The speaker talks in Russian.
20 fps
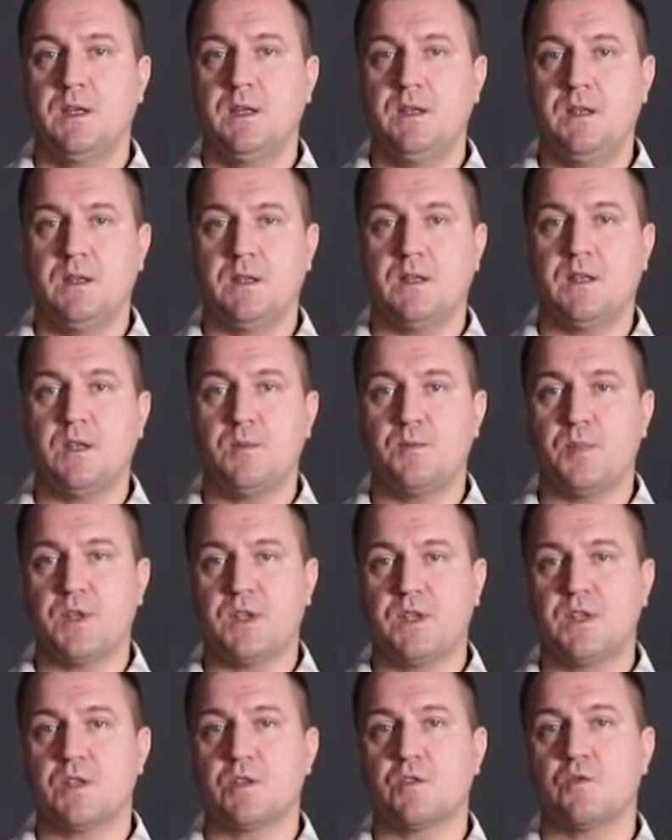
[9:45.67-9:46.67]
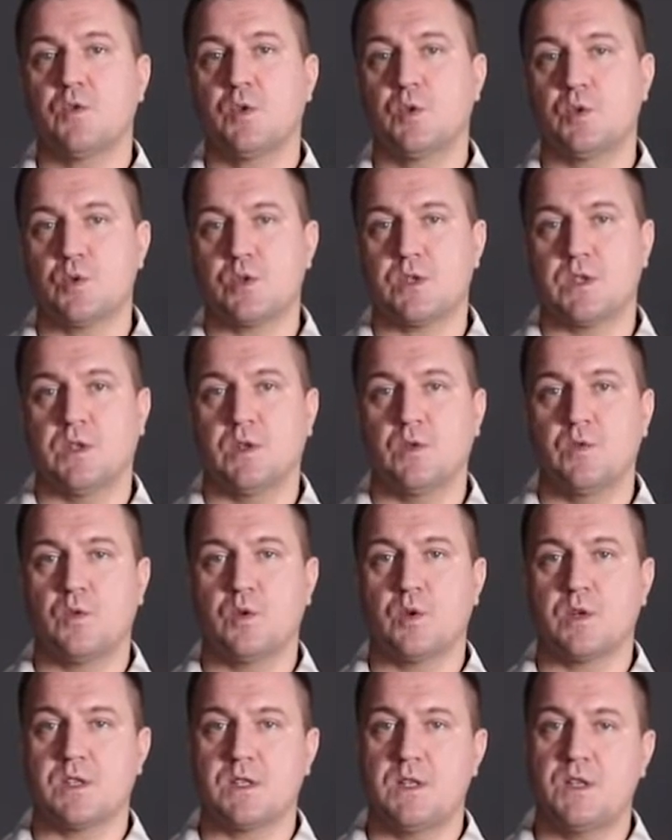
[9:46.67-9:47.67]
и они поддерживают
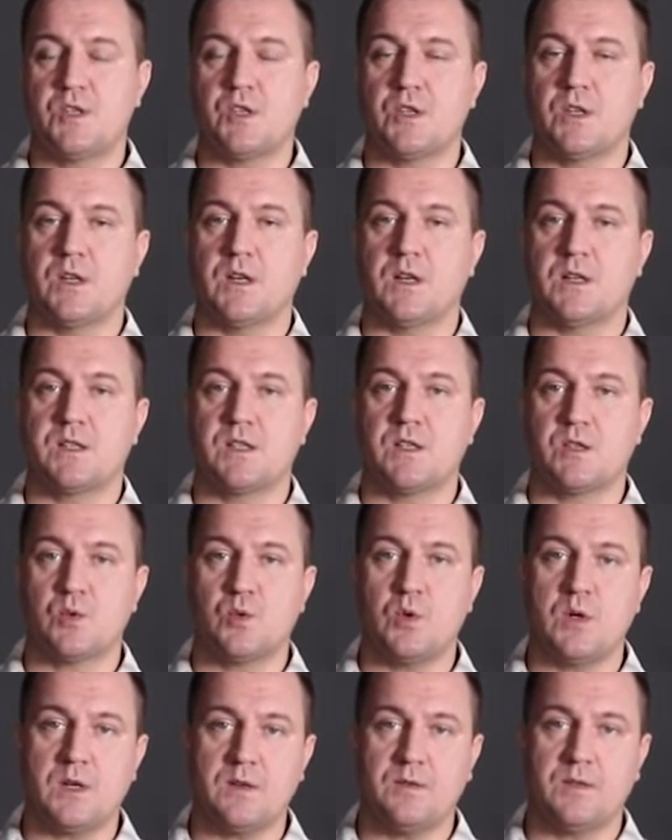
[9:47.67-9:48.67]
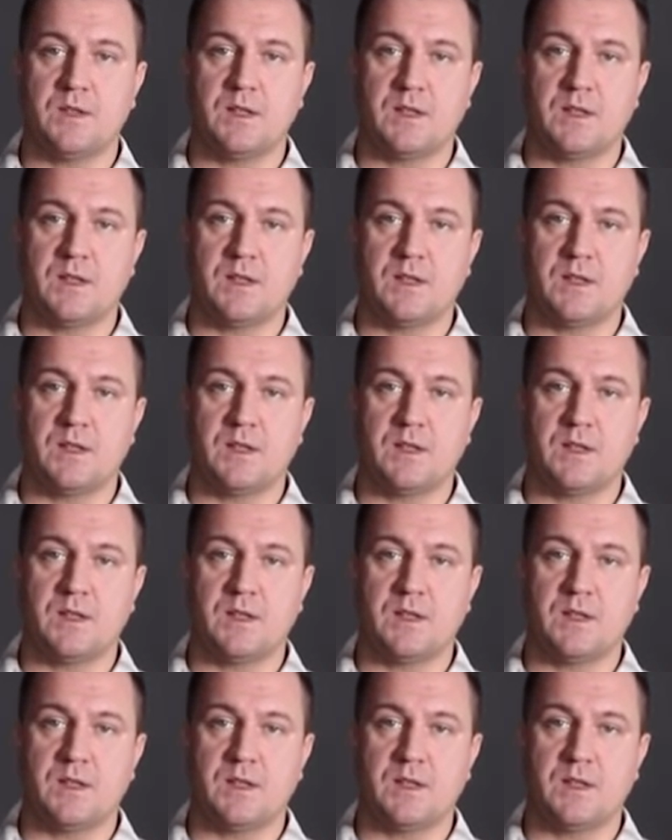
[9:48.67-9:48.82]
установку различных аксессуаров,